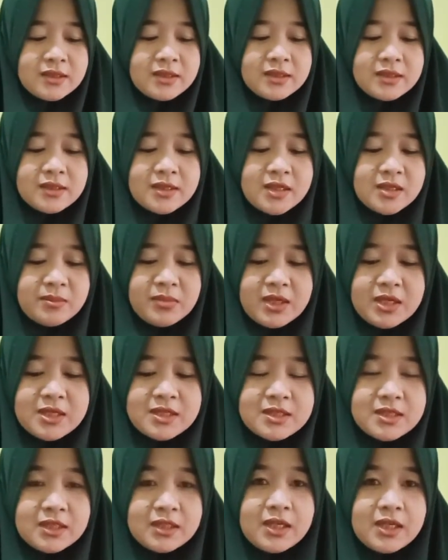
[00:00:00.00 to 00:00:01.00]
dan
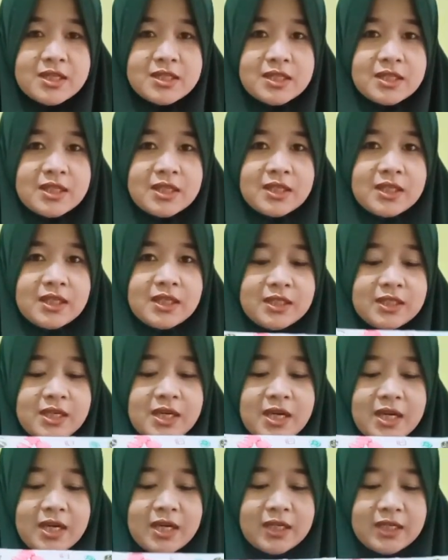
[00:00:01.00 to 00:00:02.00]
plastik es lilinnya
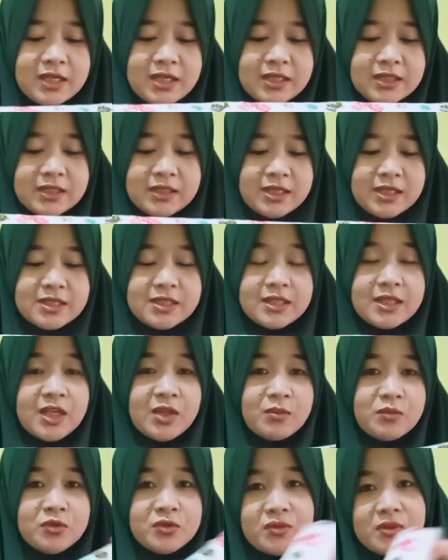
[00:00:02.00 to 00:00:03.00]
harganya
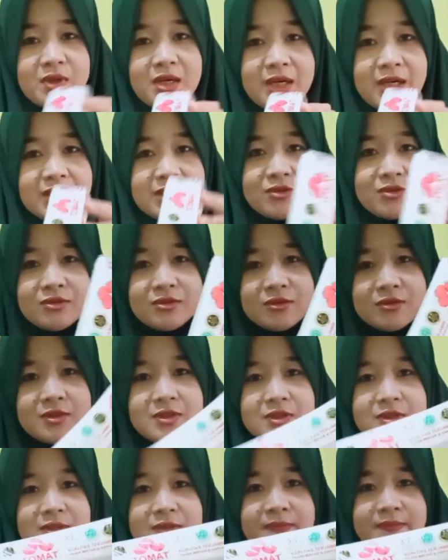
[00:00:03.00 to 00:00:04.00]

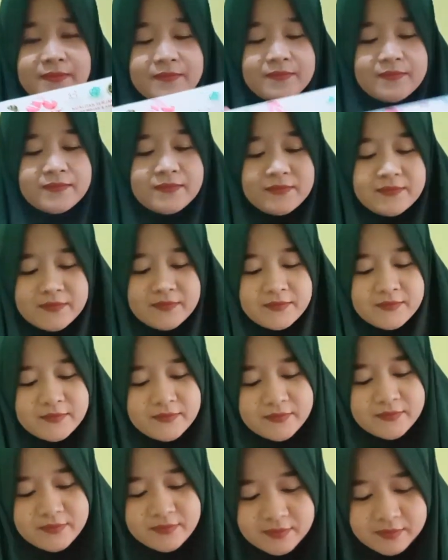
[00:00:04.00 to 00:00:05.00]

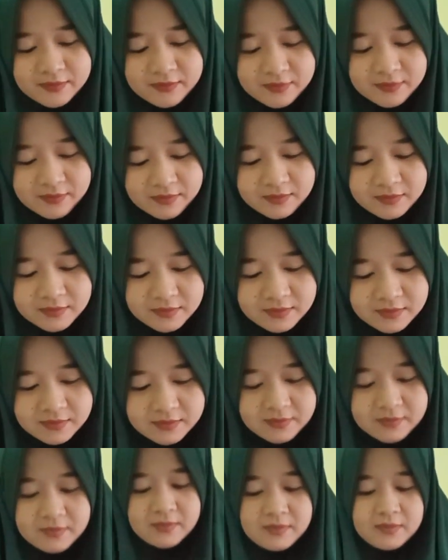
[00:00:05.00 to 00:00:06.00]

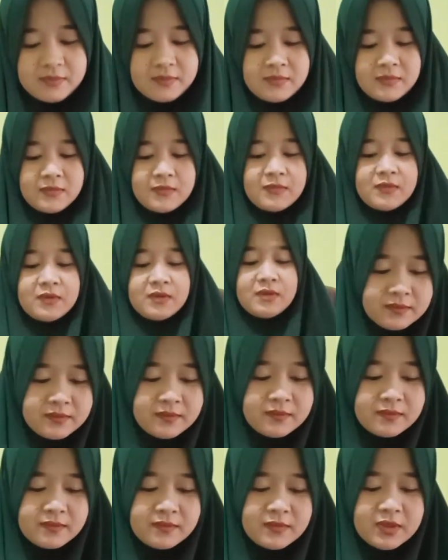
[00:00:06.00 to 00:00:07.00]

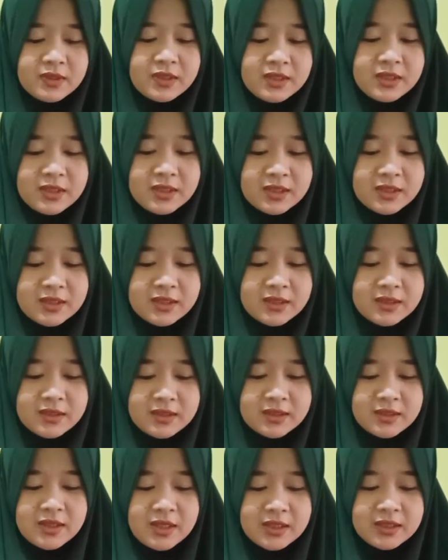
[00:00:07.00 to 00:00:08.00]

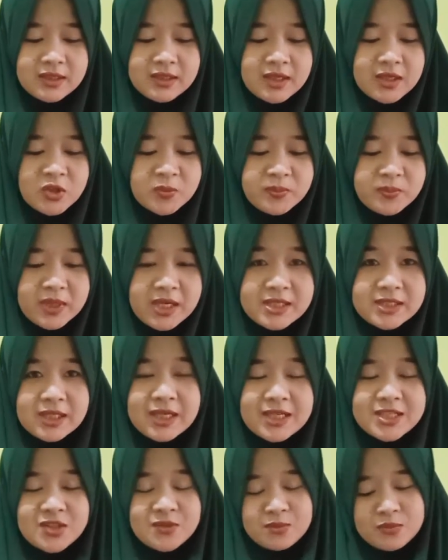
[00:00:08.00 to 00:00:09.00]
1200 dan nggak lupa saya
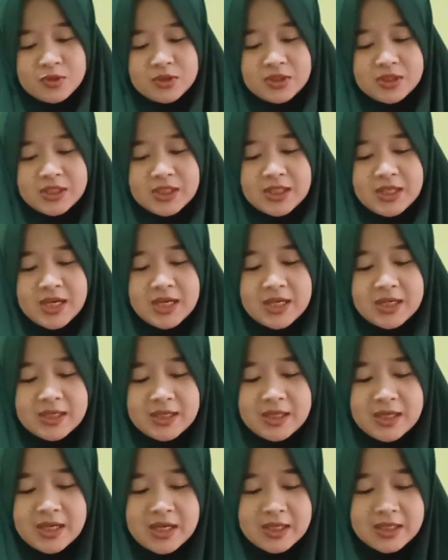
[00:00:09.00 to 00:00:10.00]
sebutin
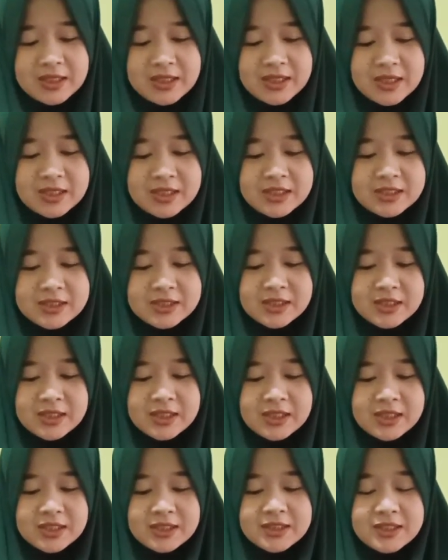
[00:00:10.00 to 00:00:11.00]
harga, harga
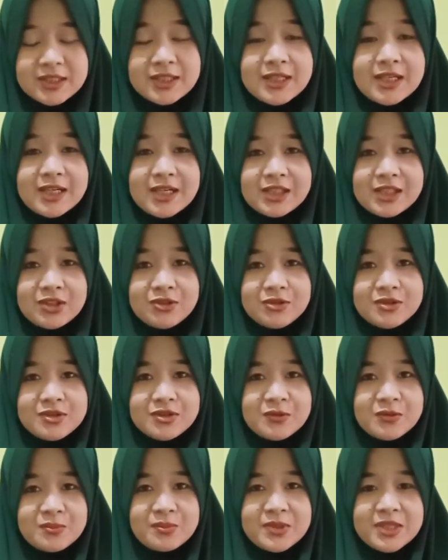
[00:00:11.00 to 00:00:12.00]
listrik 300
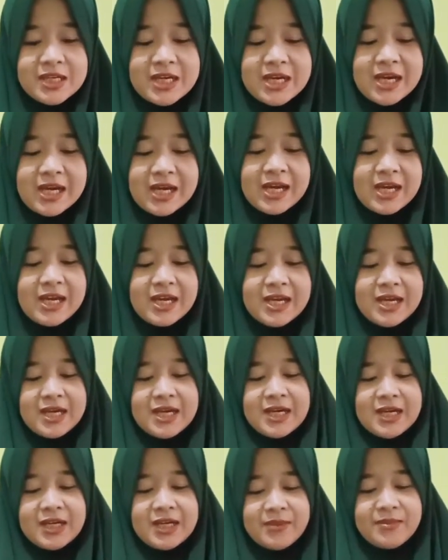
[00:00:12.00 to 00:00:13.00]
rupiah
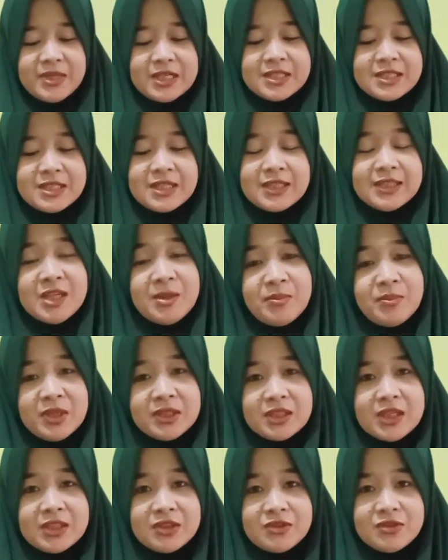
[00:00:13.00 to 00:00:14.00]
bensinnya
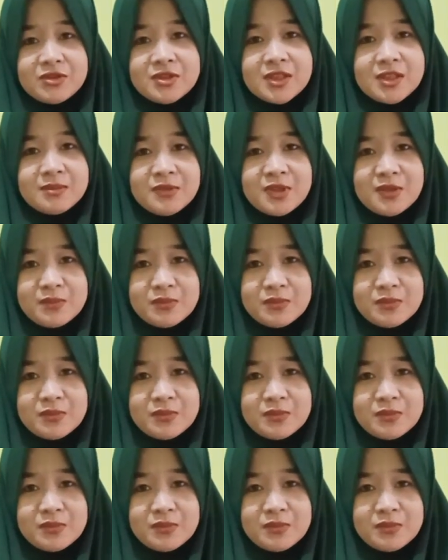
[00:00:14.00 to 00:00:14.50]
450